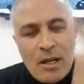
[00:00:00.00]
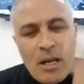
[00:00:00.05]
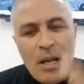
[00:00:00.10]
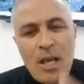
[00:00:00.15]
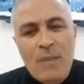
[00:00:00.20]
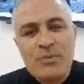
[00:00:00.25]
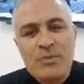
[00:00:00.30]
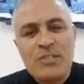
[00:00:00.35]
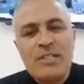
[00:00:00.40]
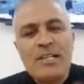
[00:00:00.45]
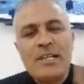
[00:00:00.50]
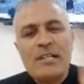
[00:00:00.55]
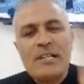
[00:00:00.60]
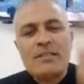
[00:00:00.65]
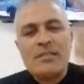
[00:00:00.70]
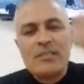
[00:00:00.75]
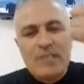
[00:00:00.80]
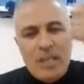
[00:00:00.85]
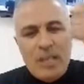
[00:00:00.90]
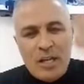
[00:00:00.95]
للحبس كي
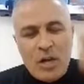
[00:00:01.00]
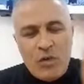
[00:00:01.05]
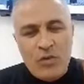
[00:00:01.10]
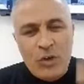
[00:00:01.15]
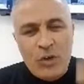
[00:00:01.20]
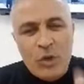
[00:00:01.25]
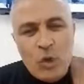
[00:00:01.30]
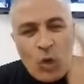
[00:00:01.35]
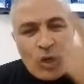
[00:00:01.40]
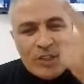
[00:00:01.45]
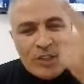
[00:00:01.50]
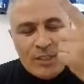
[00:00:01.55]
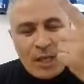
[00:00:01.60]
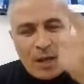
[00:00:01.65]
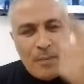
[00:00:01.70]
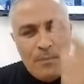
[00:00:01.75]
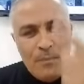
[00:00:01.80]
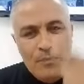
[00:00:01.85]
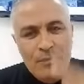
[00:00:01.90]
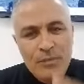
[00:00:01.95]
قلت نتلاقاو في
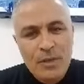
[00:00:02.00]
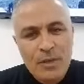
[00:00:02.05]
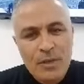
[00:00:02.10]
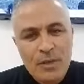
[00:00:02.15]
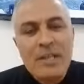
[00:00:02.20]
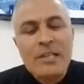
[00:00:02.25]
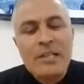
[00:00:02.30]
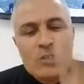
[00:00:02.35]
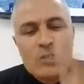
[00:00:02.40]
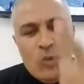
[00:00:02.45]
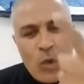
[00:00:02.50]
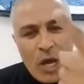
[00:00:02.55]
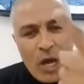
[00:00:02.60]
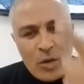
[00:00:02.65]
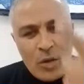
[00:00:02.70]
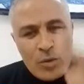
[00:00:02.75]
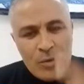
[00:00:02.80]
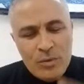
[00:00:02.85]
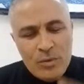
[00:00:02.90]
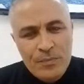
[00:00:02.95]
النقطه ما قلت
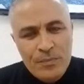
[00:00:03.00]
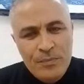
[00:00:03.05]
والو